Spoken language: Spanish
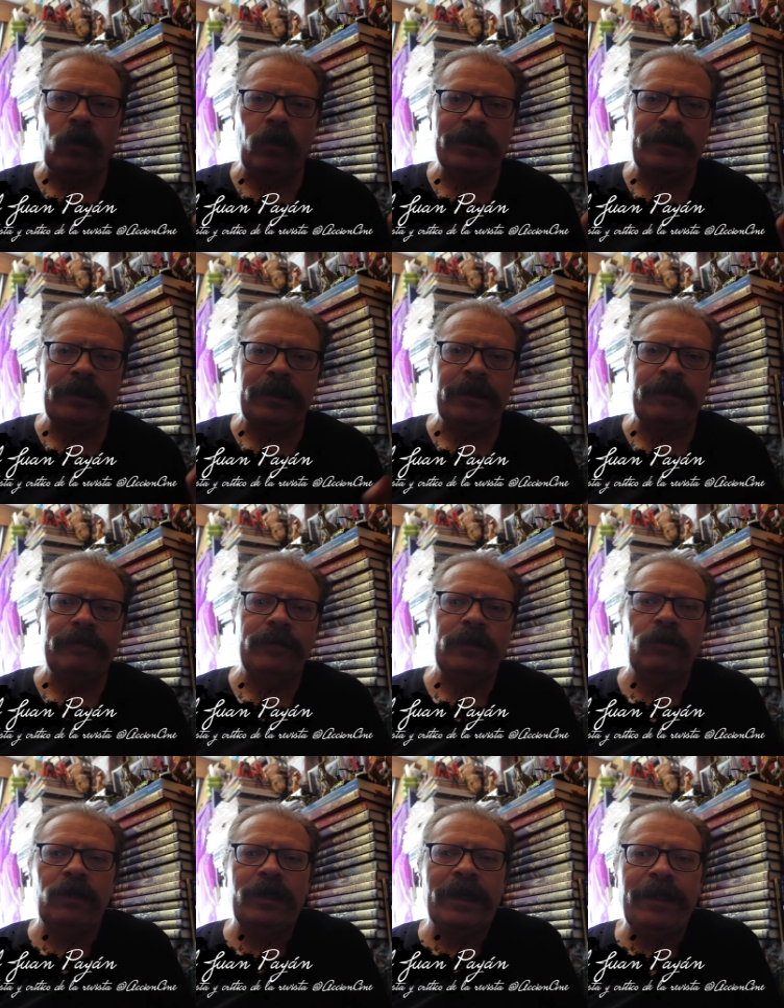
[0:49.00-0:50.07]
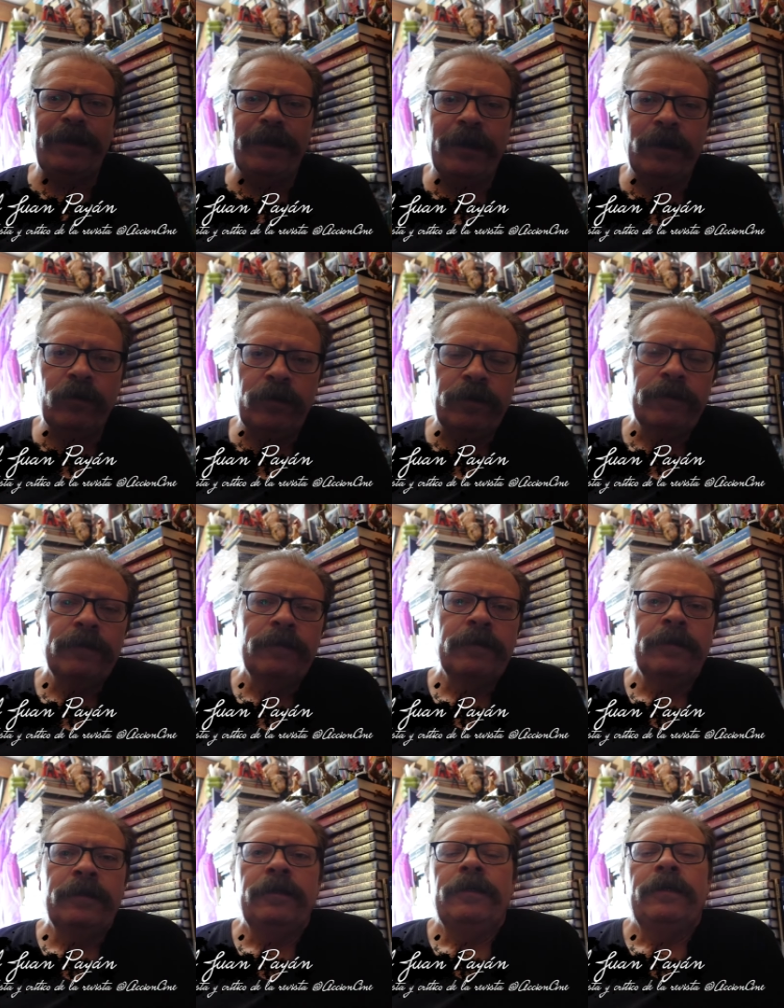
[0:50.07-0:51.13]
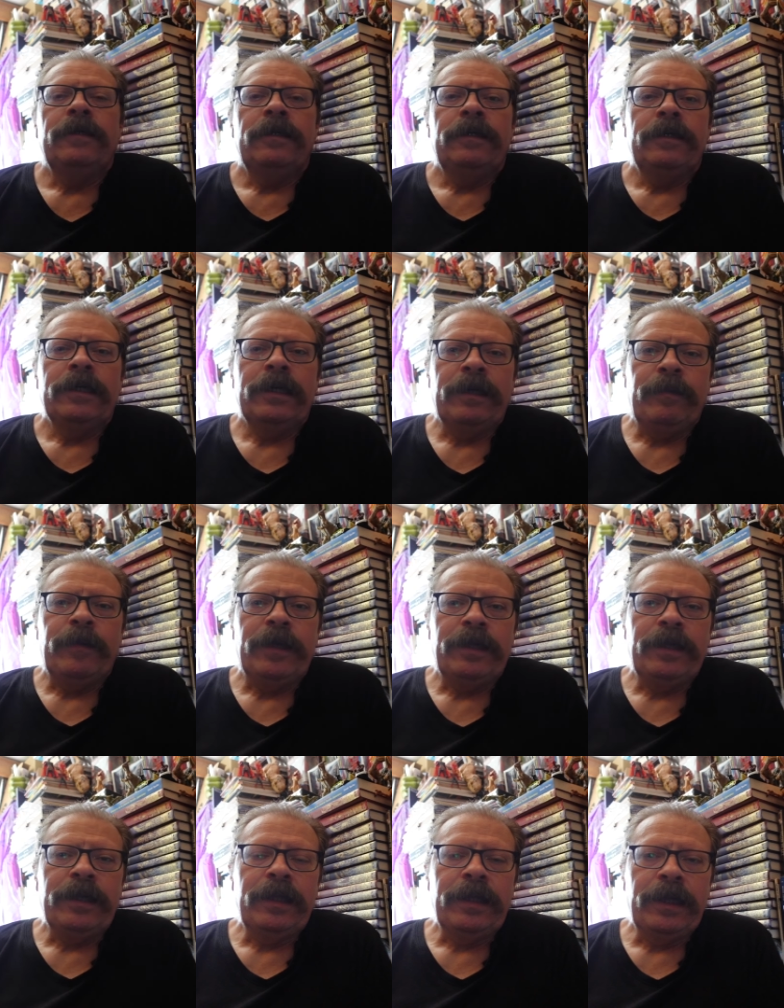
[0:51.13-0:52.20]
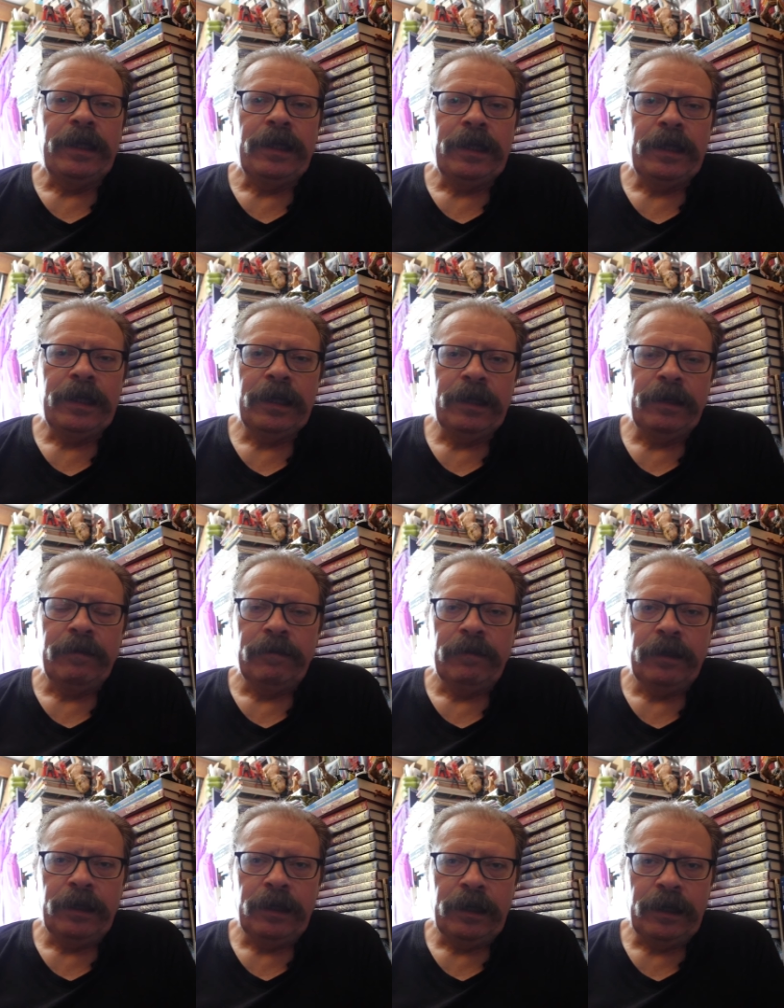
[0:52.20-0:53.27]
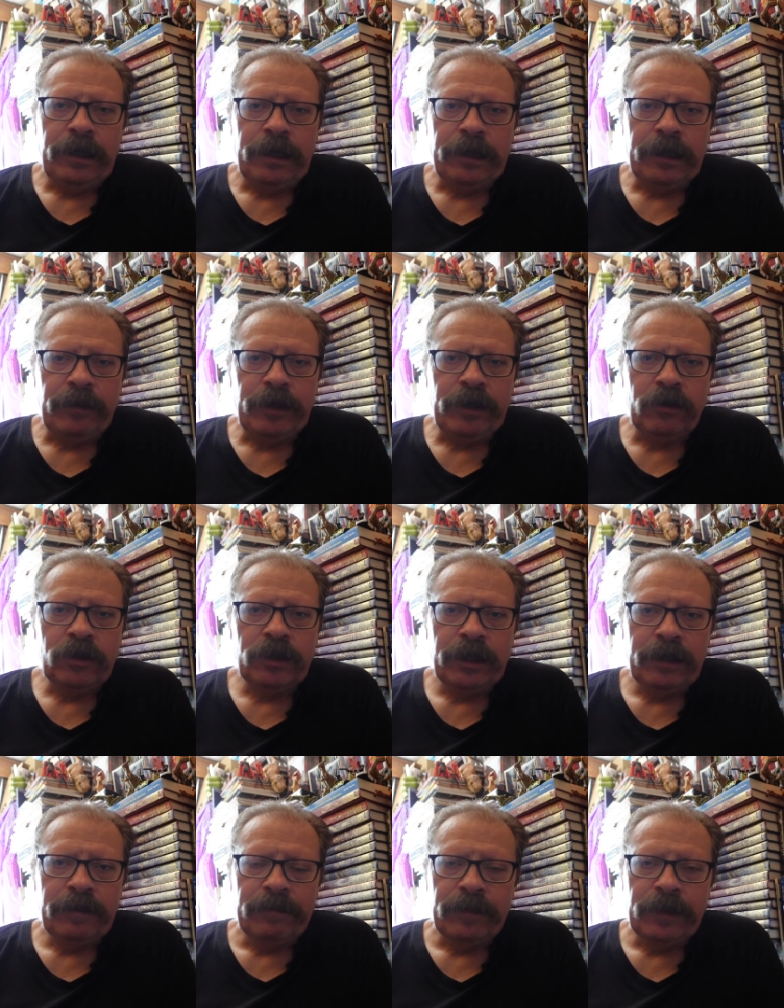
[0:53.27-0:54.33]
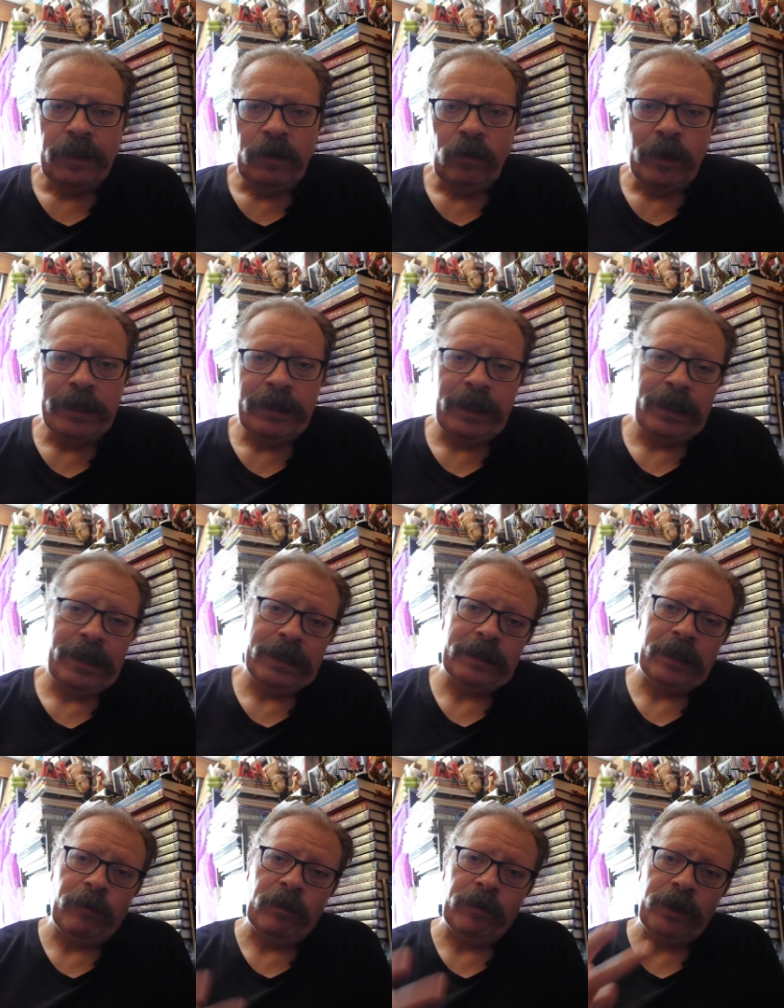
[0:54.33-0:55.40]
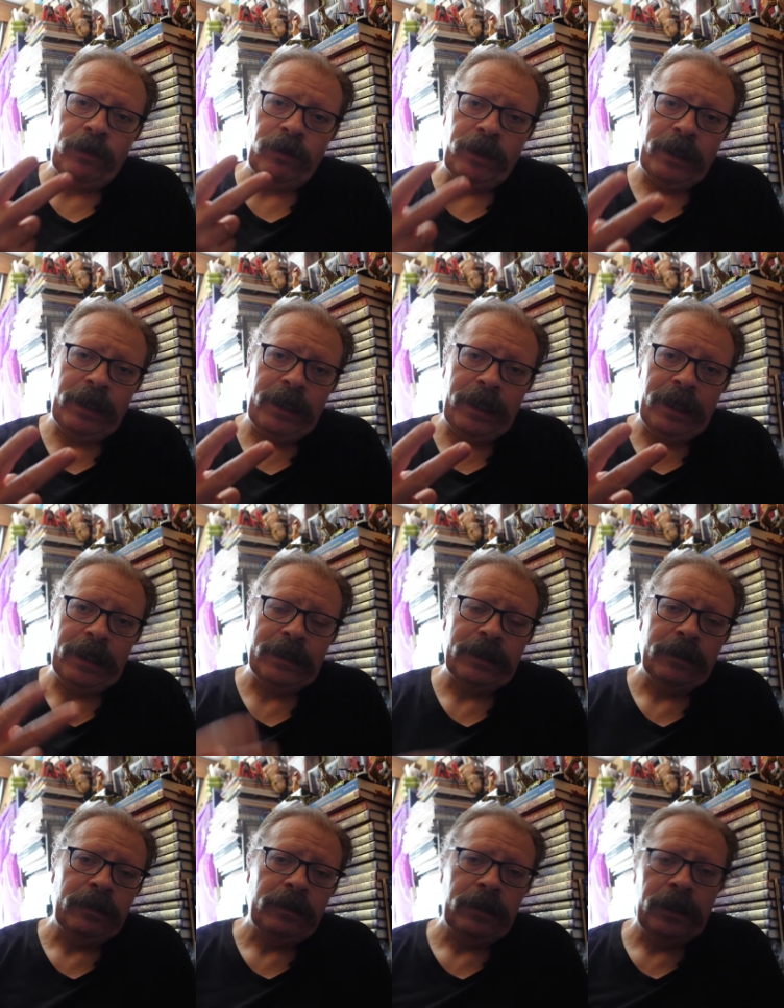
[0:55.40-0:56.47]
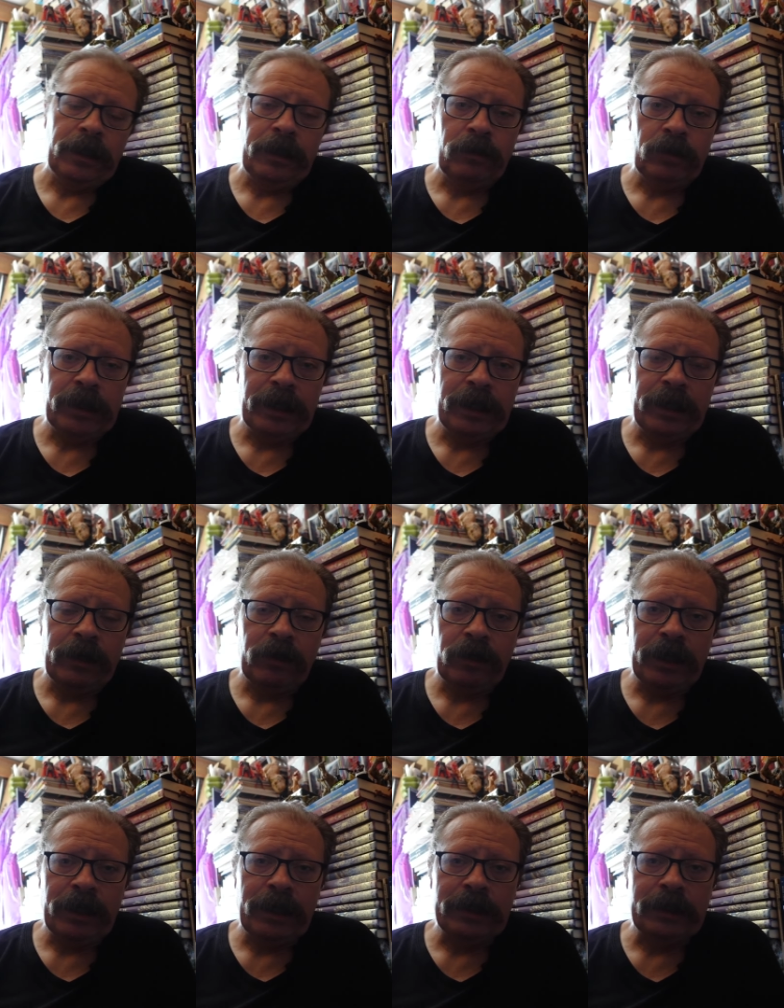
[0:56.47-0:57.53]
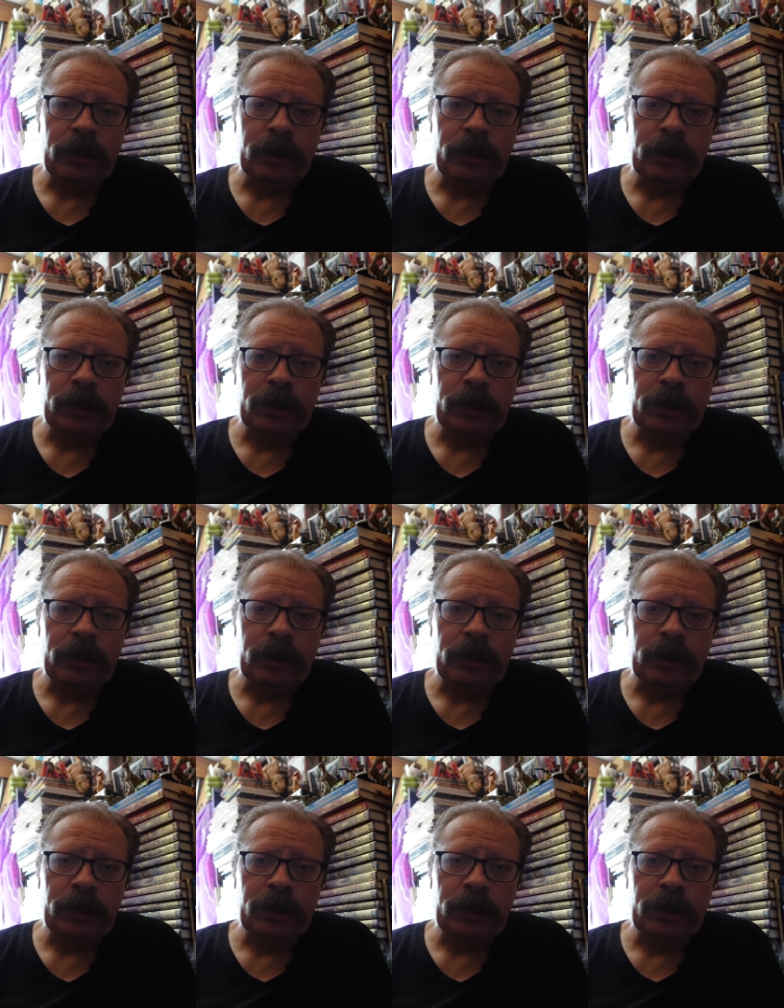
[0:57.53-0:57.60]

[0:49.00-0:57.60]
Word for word: western totalizador que pretende dirigir eh, Kevin Costner, del cual tiene hasta el momento dirigidas, eh, o sea, rodadas